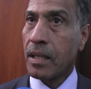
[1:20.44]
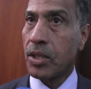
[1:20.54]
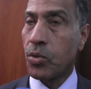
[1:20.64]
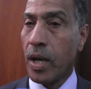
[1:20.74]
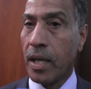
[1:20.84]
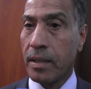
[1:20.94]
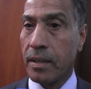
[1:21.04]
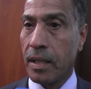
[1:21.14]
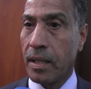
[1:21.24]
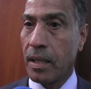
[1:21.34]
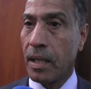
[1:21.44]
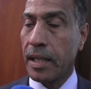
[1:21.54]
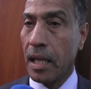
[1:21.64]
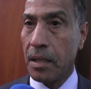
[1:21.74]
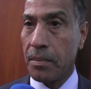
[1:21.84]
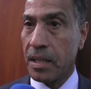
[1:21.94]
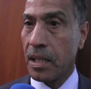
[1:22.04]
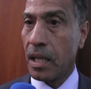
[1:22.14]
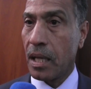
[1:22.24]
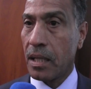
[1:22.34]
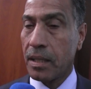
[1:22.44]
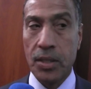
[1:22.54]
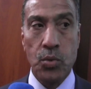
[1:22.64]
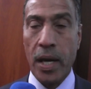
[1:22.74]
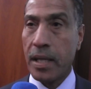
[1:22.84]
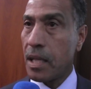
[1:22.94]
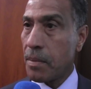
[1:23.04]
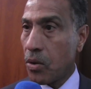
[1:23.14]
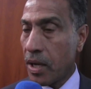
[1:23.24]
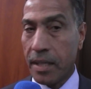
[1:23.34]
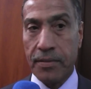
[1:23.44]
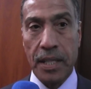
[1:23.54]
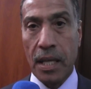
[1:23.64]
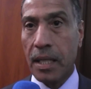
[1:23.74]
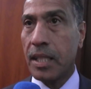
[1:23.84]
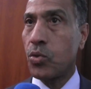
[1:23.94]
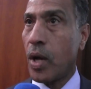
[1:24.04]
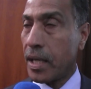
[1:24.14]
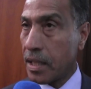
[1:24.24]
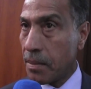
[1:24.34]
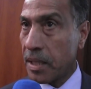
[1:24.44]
كتوحد الكلمه ديالها كتوحد المواقف ديالها كتوحد